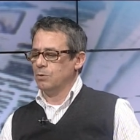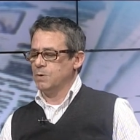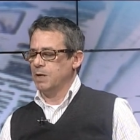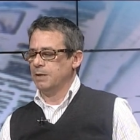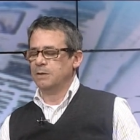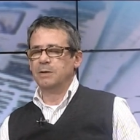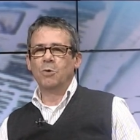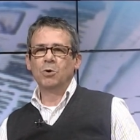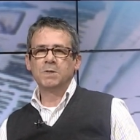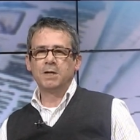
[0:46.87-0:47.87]
sede di
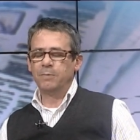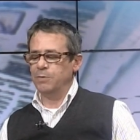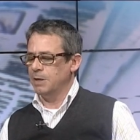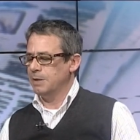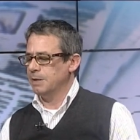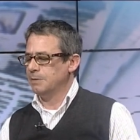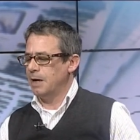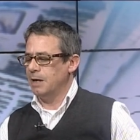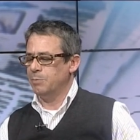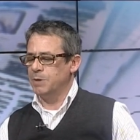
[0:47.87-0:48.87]
mostre, fiere di
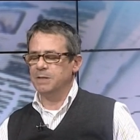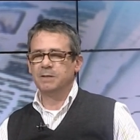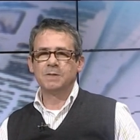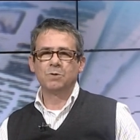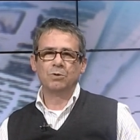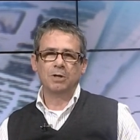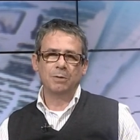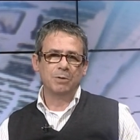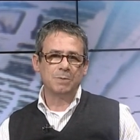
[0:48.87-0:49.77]
Natale, presentazioni di libri,